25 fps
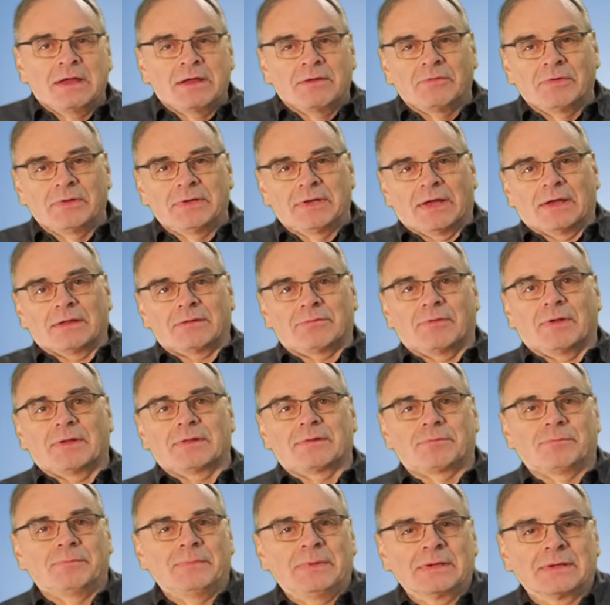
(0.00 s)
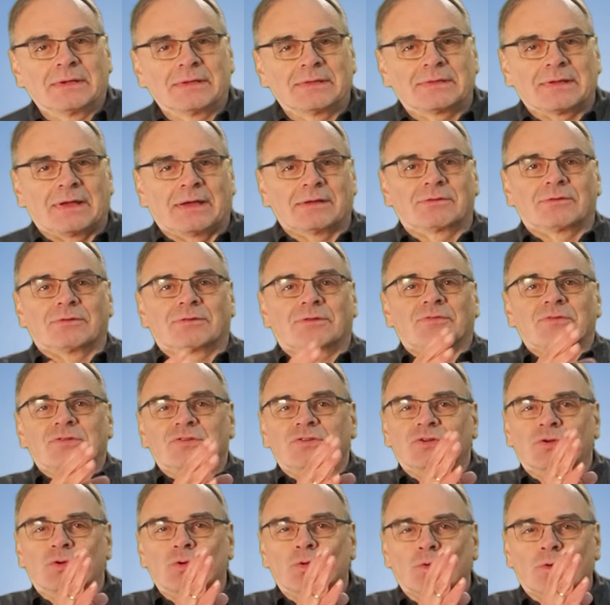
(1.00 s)
wie das, was mir jetzt also
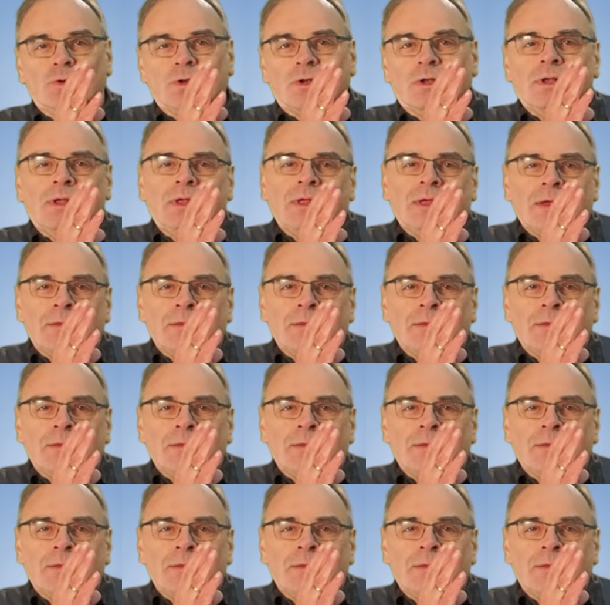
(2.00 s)
zwischen Google